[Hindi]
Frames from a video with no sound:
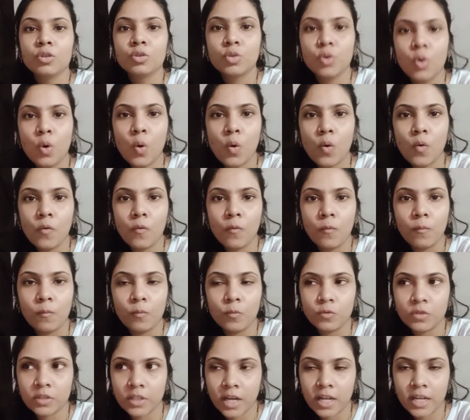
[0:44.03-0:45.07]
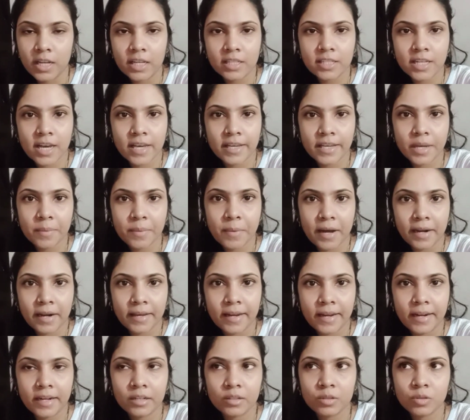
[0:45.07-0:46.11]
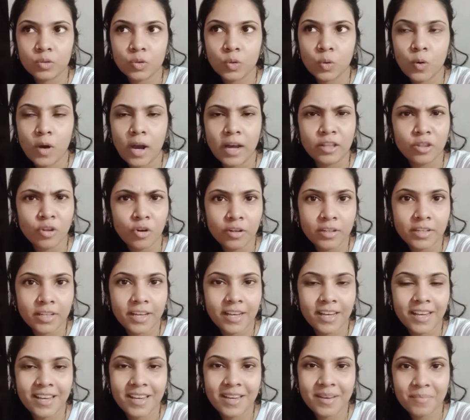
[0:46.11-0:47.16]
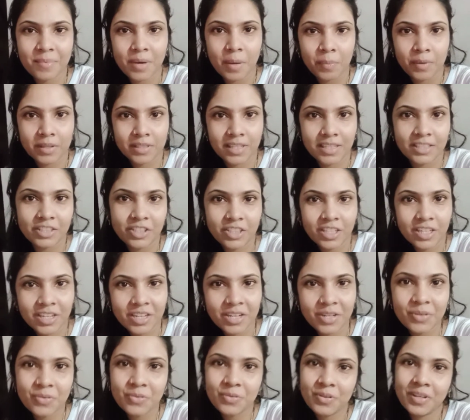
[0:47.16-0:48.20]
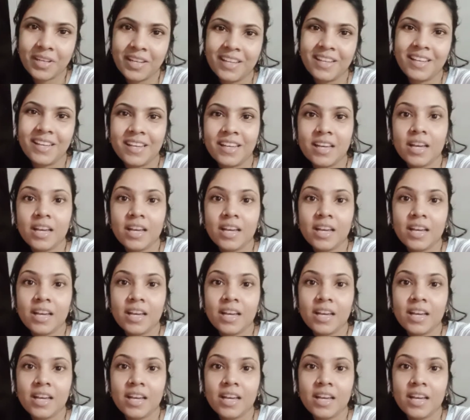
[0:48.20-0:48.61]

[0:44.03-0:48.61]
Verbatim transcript: सो so, उसके लिए जाएंगे मार्केट सो आई थॉट कि मैं आपके साथ शेयर करूँ कि